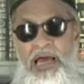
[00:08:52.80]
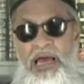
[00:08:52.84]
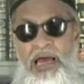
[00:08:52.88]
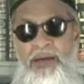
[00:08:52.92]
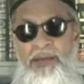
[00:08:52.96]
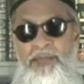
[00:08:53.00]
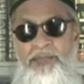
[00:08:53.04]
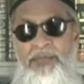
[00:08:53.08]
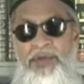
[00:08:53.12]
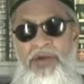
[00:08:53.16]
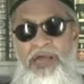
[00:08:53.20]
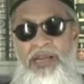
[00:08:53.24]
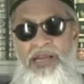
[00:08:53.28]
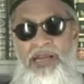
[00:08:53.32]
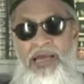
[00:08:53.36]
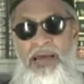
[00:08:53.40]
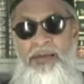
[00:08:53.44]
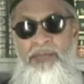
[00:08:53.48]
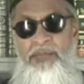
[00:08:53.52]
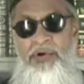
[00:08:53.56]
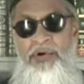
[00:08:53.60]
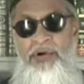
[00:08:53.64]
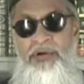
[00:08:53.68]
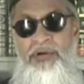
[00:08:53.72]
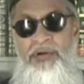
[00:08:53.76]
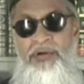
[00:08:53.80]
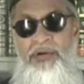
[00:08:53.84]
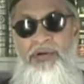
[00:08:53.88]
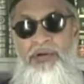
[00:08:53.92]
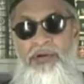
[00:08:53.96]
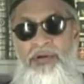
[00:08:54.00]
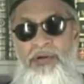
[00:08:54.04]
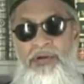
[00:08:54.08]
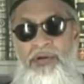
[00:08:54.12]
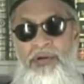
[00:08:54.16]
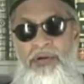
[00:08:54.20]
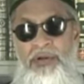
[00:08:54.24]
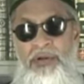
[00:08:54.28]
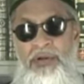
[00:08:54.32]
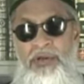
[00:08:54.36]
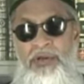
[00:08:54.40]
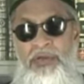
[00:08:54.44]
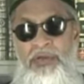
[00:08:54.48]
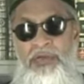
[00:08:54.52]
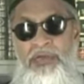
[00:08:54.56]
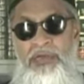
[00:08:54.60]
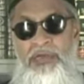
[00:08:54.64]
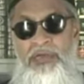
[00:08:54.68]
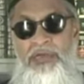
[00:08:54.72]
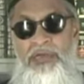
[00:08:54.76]
आपका रब
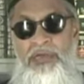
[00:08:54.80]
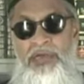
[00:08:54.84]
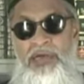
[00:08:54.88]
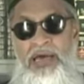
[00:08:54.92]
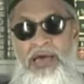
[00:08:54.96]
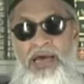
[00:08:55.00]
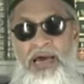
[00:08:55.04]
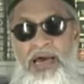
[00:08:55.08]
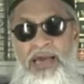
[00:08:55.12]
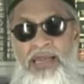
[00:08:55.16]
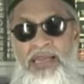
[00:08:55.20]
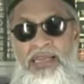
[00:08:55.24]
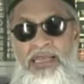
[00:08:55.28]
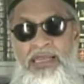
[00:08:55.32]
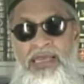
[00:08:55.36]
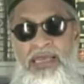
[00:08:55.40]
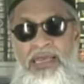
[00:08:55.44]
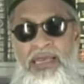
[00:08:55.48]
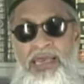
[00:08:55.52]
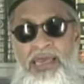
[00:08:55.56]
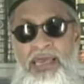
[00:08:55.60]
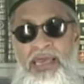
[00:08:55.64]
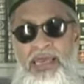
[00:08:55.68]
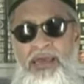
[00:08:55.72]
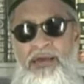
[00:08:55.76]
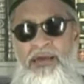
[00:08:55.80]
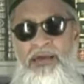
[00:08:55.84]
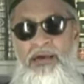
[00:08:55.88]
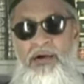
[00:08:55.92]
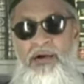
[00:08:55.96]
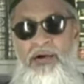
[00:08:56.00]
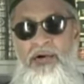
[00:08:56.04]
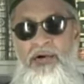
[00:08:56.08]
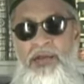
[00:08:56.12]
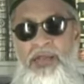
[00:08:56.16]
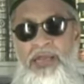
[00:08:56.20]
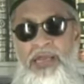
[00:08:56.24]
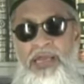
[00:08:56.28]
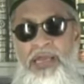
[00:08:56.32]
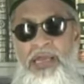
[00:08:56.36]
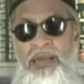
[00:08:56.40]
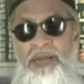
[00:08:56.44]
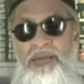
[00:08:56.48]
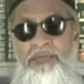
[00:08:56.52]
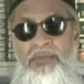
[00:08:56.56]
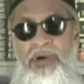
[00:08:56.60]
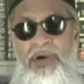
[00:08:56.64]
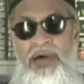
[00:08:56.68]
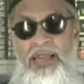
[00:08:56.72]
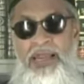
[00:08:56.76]
खालिक है और
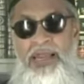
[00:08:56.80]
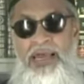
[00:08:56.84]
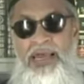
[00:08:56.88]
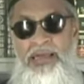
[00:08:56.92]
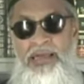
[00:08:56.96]
इल्म वाला